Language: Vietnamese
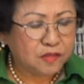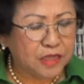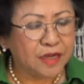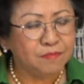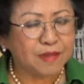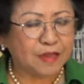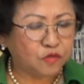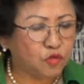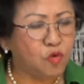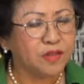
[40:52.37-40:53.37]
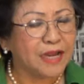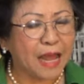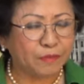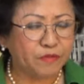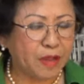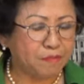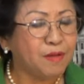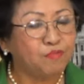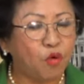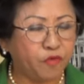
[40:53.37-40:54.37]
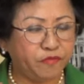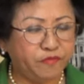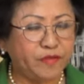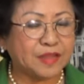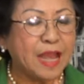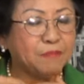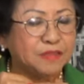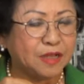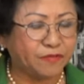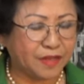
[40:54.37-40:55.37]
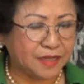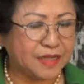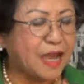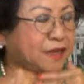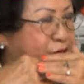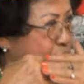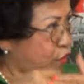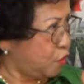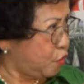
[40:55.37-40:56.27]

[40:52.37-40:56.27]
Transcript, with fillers: chính mà thằng Trung Quốc đã làm như vậy, bắt buộc Việt Nam bây giờ phải gần